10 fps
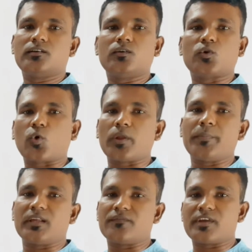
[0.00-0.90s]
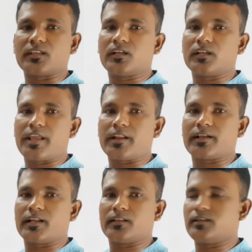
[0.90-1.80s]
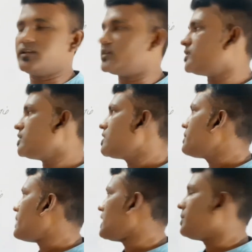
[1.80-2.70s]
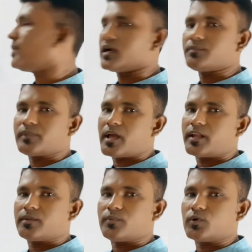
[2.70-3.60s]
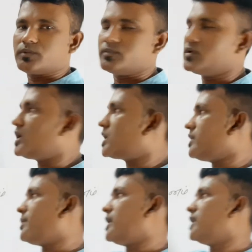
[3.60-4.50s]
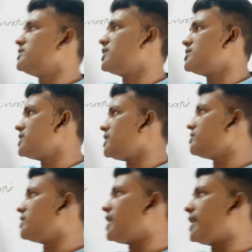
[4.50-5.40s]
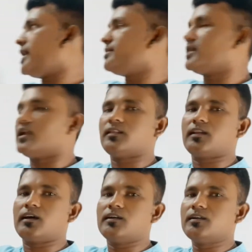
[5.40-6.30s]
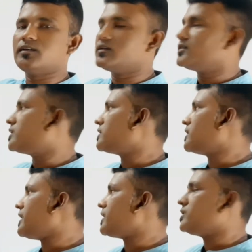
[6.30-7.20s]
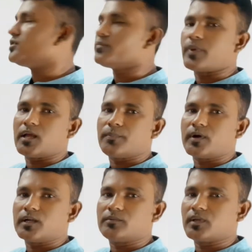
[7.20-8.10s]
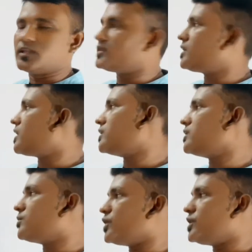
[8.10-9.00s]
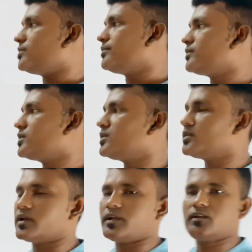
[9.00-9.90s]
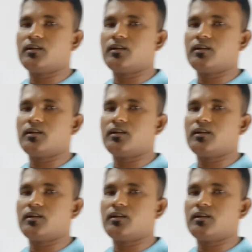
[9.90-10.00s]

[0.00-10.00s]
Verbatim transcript: ஒரு குறிப்பிட்ட விகிதத்தில் நீர் கலந்து பழப்பானம் தயாரிக்க போகிறோம் ஆகவே பழச்சாற்றையும் நீரையும் கலந்தால் எங்களுக்கு கிடைக்கிறது பழப்பானம் இதை தான் அறந்த முடியும் ரைட்